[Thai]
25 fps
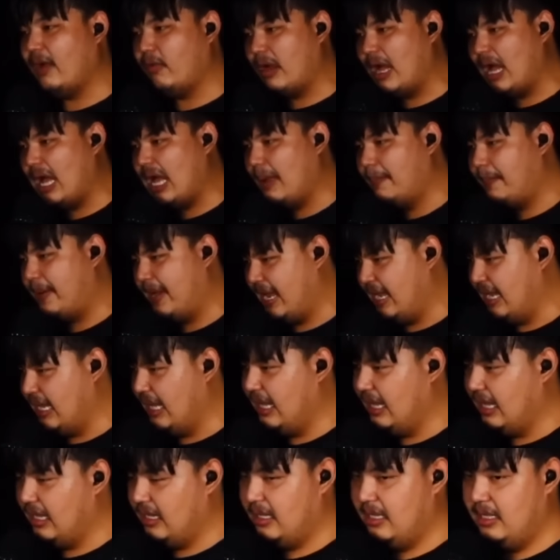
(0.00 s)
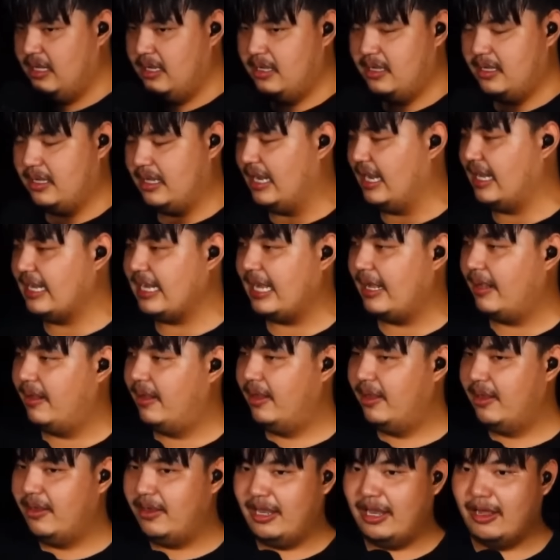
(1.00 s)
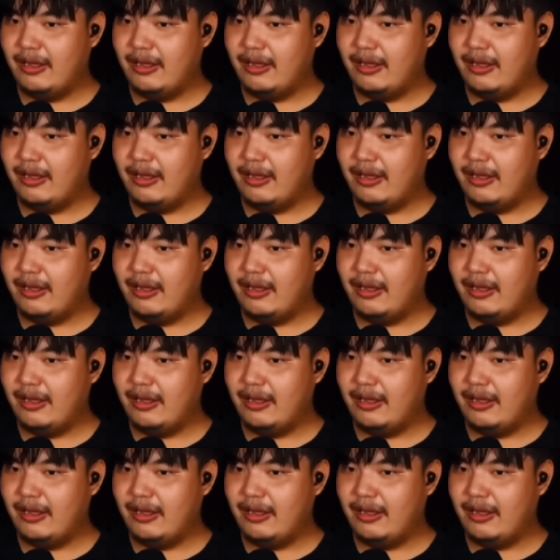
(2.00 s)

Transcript: แรงกว่า p 1อะไรเงี้ย